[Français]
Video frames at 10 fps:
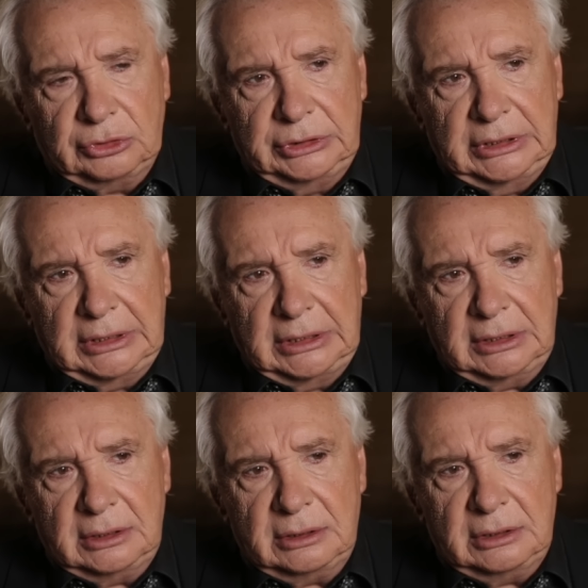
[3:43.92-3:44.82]
donner
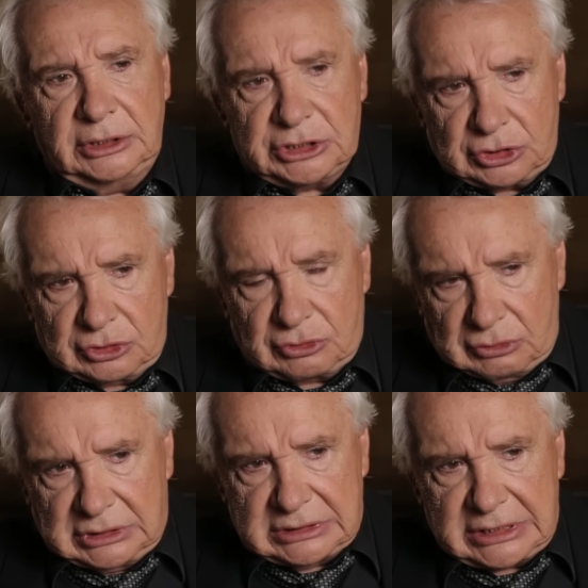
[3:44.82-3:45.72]
les
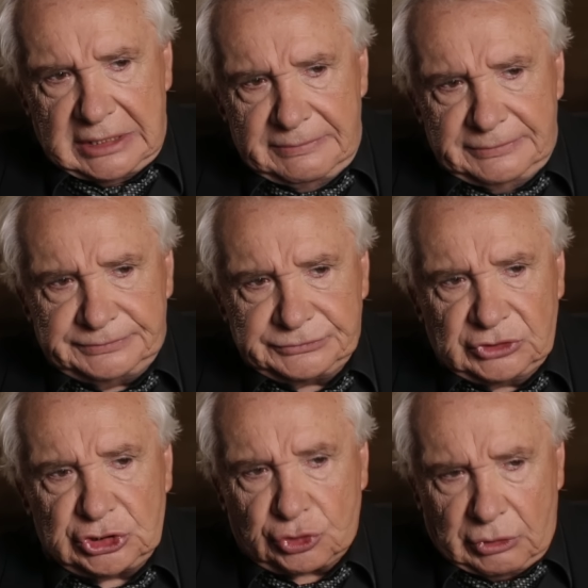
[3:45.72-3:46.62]
chansons qu'ils aiment,
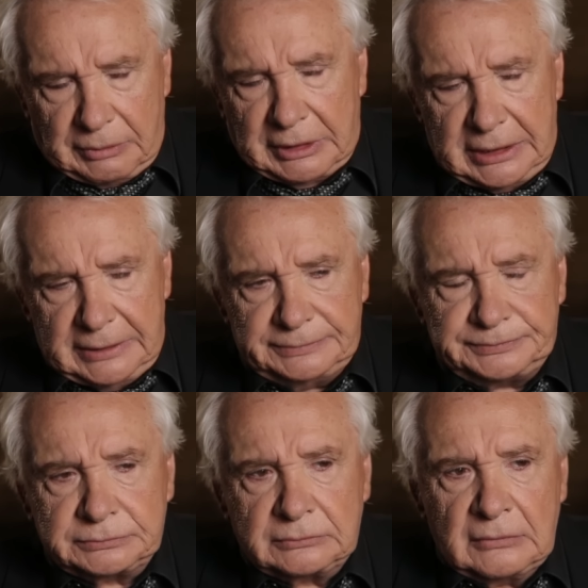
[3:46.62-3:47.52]
qu'ils ont aimées,
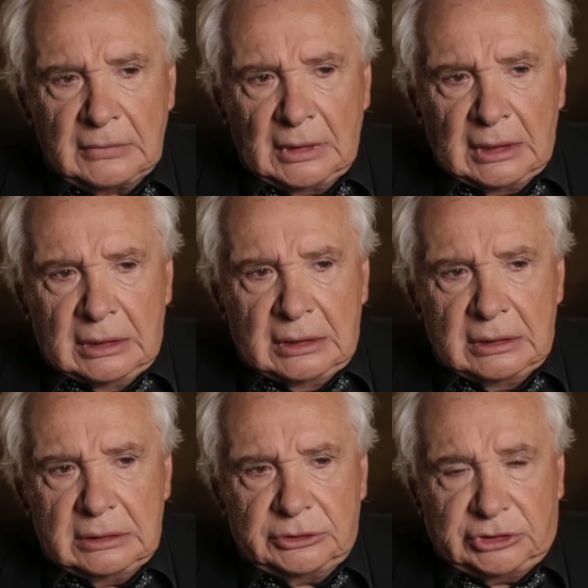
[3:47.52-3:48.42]

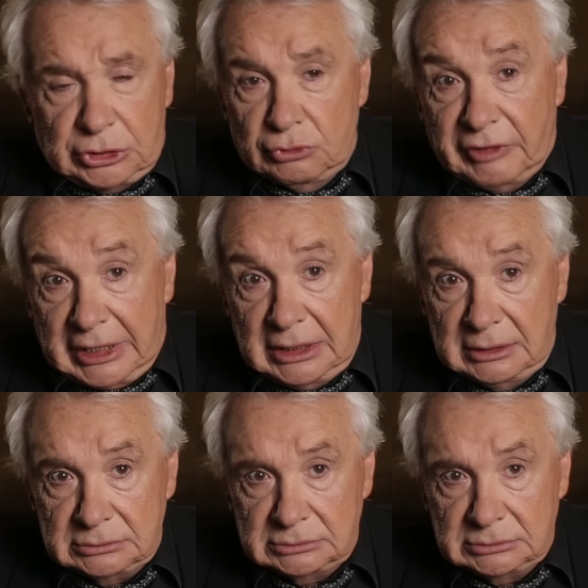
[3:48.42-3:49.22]
des nouvelles,